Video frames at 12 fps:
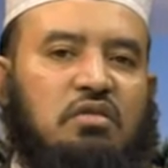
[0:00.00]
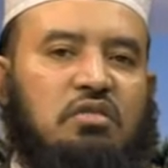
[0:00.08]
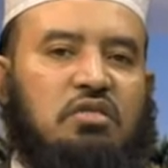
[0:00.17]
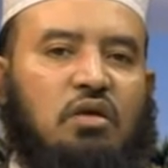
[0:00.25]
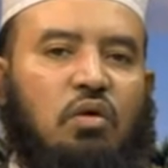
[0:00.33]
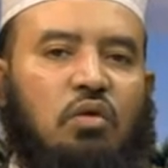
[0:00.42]

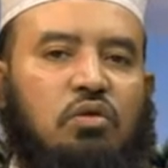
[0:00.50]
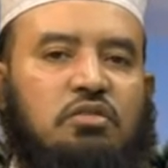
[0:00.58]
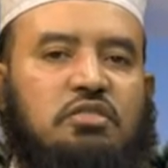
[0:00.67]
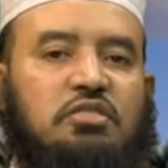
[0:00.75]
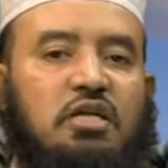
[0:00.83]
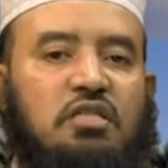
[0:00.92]
সেটা হলো
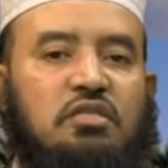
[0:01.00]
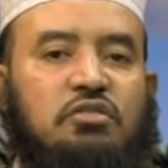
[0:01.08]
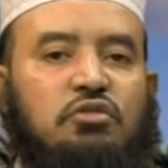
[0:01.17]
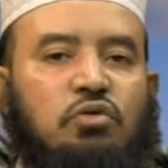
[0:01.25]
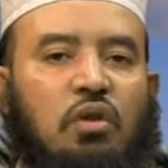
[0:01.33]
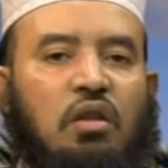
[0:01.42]

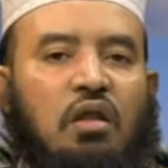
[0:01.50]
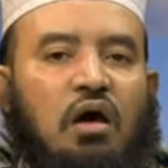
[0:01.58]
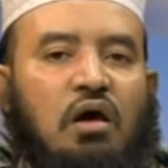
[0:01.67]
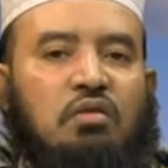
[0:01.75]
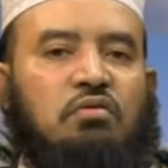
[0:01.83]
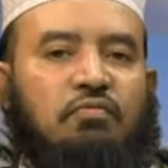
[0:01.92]
জিনসুল
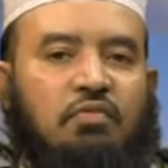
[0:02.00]
আর্দ